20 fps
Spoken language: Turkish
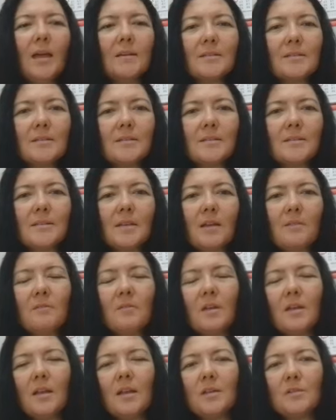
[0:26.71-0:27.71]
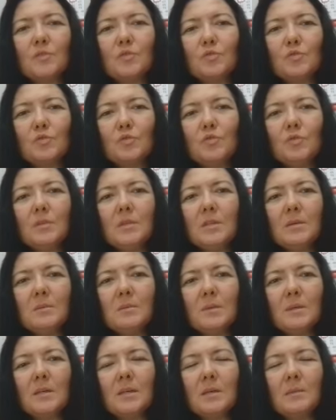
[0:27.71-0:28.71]
Aziz San Valentin günü
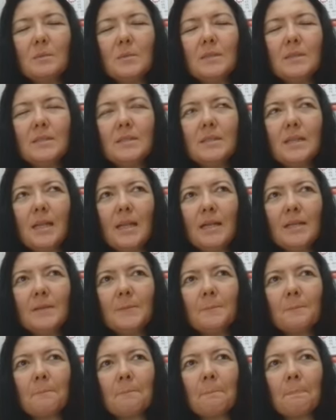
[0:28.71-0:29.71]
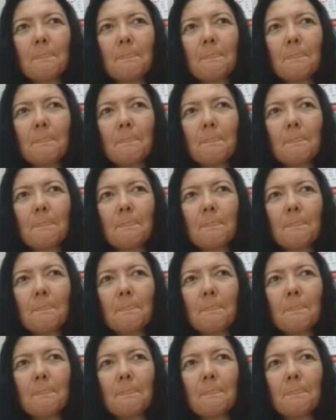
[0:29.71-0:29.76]
diye bakabilirler.